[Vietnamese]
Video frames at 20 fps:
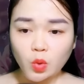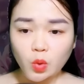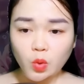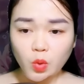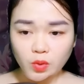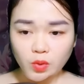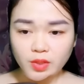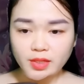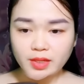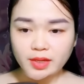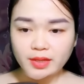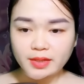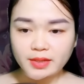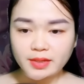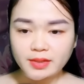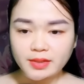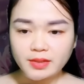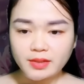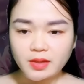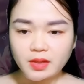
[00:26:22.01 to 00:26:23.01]
Tiểu Vân,
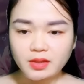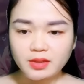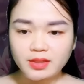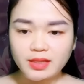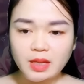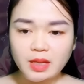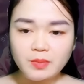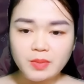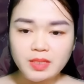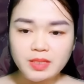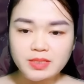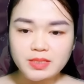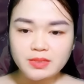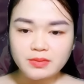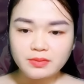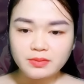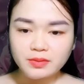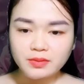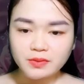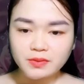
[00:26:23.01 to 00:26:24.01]
đi chạy bộ không?
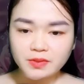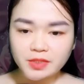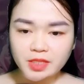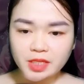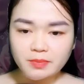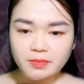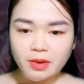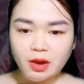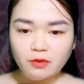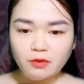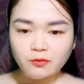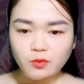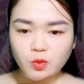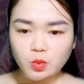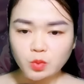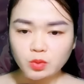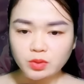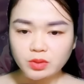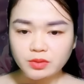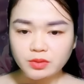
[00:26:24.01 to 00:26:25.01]
Không
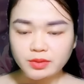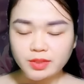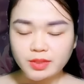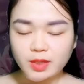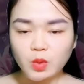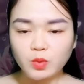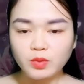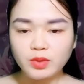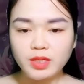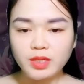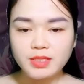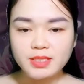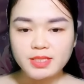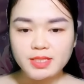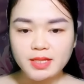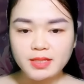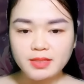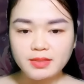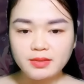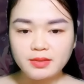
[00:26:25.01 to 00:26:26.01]
đi. Vậy
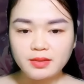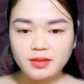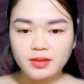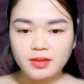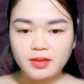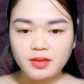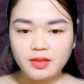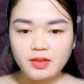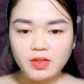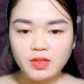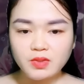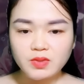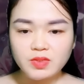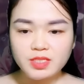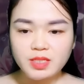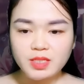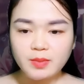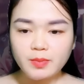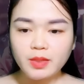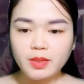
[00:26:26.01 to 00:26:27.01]
ăn cơm nha.
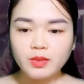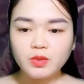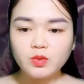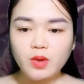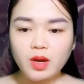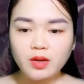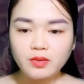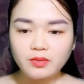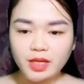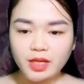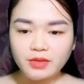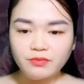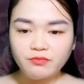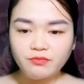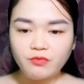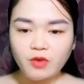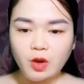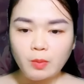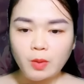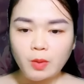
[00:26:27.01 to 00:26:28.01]
Không đi.
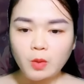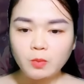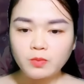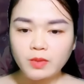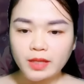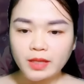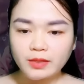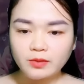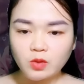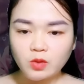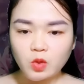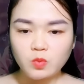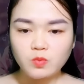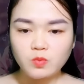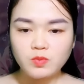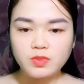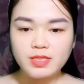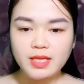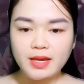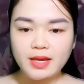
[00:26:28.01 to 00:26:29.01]

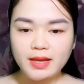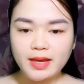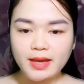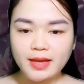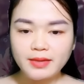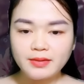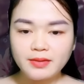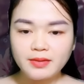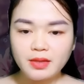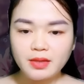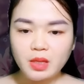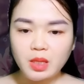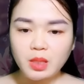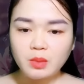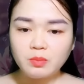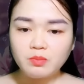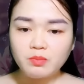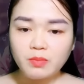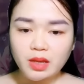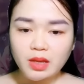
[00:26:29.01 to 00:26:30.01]
Khoảng thời gian sau đó,
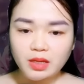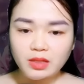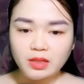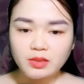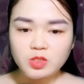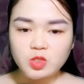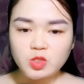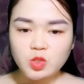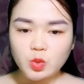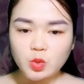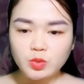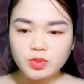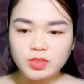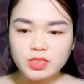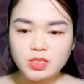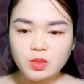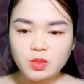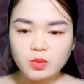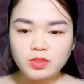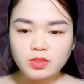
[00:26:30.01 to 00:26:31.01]
Cố Cẩn Xuyên cuối
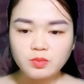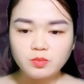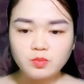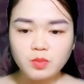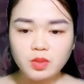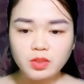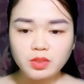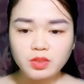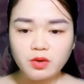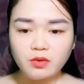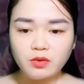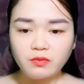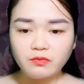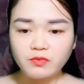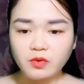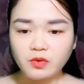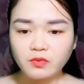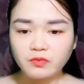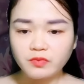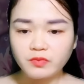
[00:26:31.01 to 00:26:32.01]
cùng đã nhận ra,
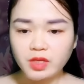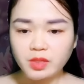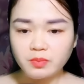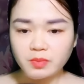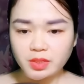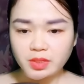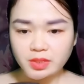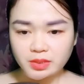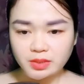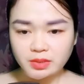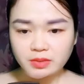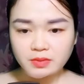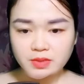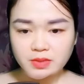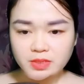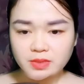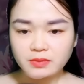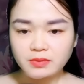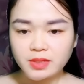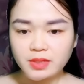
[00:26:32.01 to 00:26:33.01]
bất đắc dĩ hỏi
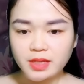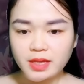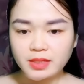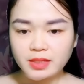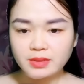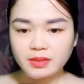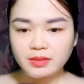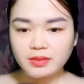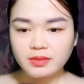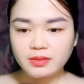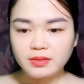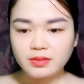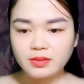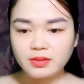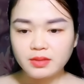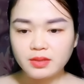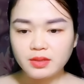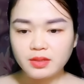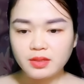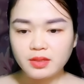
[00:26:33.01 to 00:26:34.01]
cô.
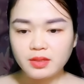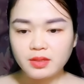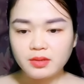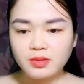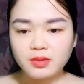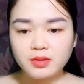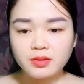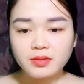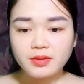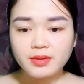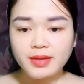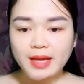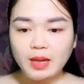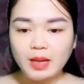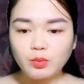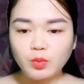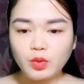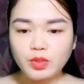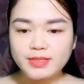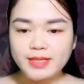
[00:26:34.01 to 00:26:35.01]
Mình có đắc tội
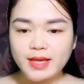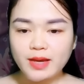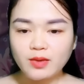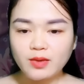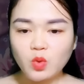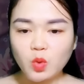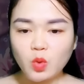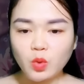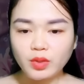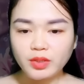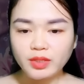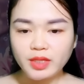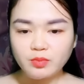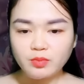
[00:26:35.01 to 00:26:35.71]
với cậu không vậy?